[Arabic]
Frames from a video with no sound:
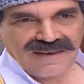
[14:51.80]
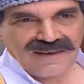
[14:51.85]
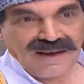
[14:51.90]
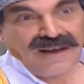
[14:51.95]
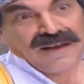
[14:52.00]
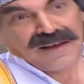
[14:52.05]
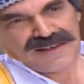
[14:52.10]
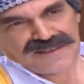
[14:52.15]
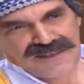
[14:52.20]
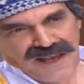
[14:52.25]

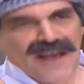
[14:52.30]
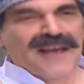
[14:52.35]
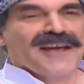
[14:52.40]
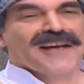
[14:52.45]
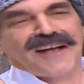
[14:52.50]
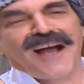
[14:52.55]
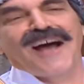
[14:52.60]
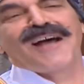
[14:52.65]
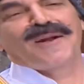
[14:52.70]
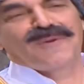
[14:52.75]
ايه اذا
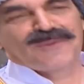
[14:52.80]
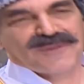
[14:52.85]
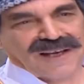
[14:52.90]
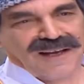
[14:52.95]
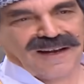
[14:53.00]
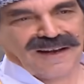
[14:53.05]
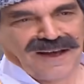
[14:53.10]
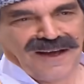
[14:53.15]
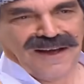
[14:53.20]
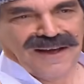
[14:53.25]
هيك اهلا
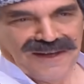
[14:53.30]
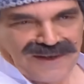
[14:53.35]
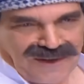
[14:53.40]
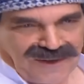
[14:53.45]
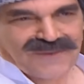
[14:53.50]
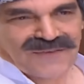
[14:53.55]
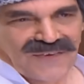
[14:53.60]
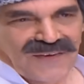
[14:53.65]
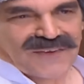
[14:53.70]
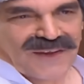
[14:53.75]
وسهلا
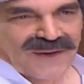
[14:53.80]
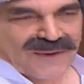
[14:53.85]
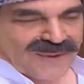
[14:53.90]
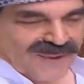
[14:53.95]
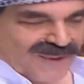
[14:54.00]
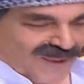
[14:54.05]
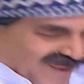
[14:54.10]
تفضلوا